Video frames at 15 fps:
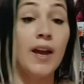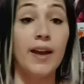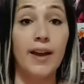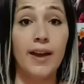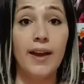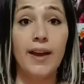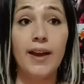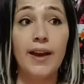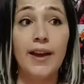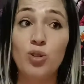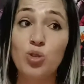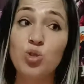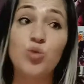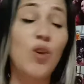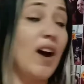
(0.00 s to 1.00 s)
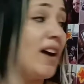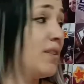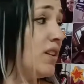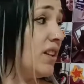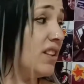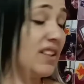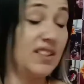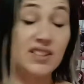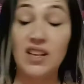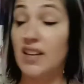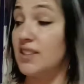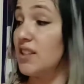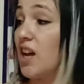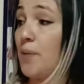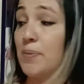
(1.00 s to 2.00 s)
E, lütfen
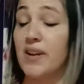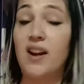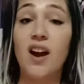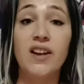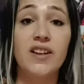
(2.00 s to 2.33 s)
ihtiyaç sahipleri